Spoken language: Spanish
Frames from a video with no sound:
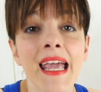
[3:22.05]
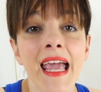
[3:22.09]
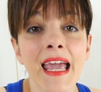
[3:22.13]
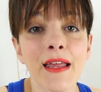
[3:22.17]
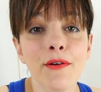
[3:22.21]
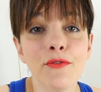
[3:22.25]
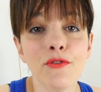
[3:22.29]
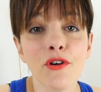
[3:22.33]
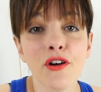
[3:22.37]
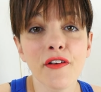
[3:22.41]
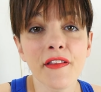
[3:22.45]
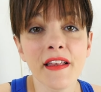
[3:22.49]

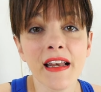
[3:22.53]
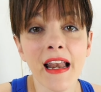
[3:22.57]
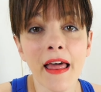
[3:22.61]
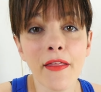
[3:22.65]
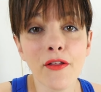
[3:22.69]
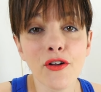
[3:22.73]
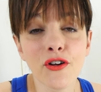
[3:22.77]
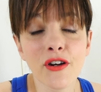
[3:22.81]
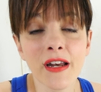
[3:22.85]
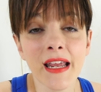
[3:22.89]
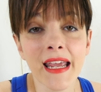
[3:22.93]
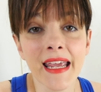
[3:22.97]
en un
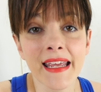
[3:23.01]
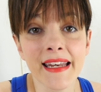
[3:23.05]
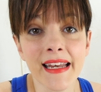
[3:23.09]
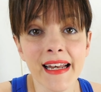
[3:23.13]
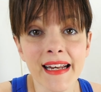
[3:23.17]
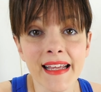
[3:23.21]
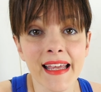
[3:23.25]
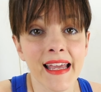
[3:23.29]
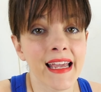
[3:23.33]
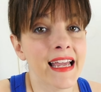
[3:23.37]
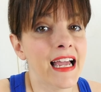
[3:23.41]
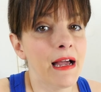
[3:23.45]
ordenador en
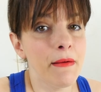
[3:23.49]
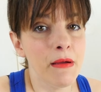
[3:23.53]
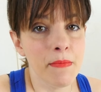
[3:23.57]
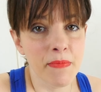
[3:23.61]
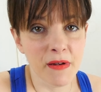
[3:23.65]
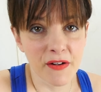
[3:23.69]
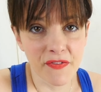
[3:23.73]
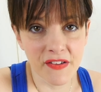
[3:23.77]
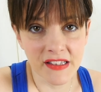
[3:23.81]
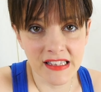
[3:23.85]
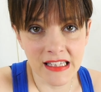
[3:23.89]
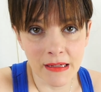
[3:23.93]
el que cabe
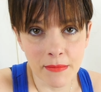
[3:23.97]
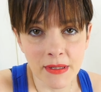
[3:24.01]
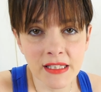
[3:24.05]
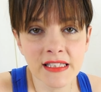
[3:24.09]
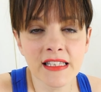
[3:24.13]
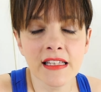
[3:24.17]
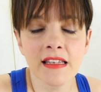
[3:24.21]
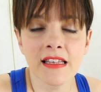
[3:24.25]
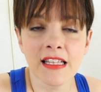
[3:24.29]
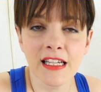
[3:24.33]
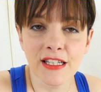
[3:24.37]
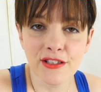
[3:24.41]

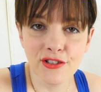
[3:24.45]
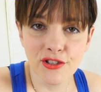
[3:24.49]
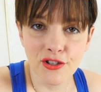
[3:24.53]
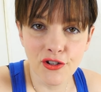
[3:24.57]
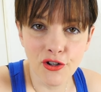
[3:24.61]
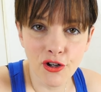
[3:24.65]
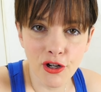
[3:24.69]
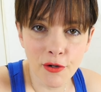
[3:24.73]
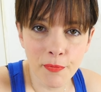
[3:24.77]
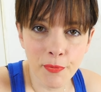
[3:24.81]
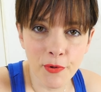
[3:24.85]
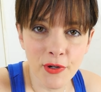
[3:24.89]
perfectamente y de hecho
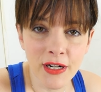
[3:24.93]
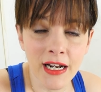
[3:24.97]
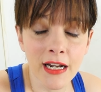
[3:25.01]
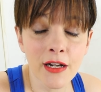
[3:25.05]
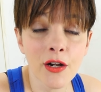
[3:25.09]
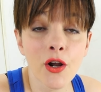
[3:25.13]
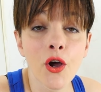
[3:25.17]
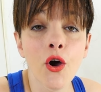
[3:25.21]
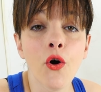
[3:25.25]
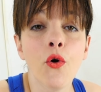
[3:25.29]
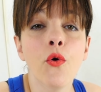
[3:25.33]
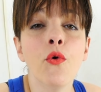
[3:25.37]

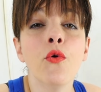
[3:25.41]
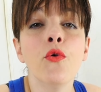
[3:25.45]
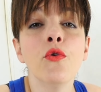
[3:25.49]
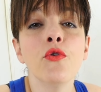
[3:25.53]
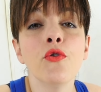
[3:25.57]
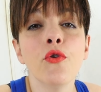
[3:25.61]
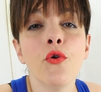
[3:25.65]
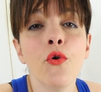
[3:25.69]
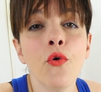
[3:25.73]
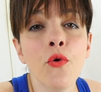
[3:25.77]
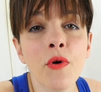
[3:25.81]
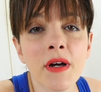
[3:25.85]
incorporan
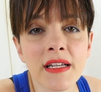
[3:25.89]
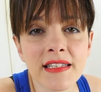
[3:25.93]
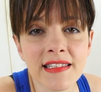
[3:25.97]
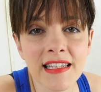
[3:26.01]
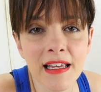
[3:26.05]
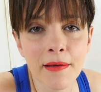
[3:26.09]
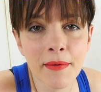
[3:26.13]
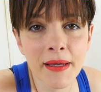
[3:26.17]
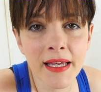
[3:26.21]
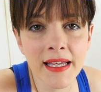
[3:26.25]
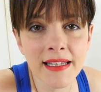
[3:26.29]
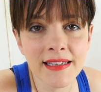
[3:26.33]
un USB
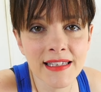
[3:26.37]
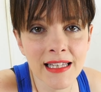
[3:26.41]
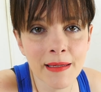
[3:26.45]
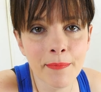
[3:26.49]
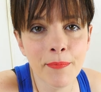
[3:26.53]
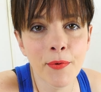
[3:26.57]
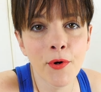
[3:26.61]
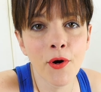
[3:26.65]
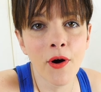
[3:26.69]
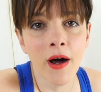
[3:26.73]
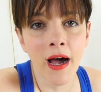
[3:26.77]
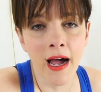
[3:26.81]
USB
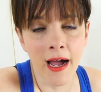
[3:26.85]
tipo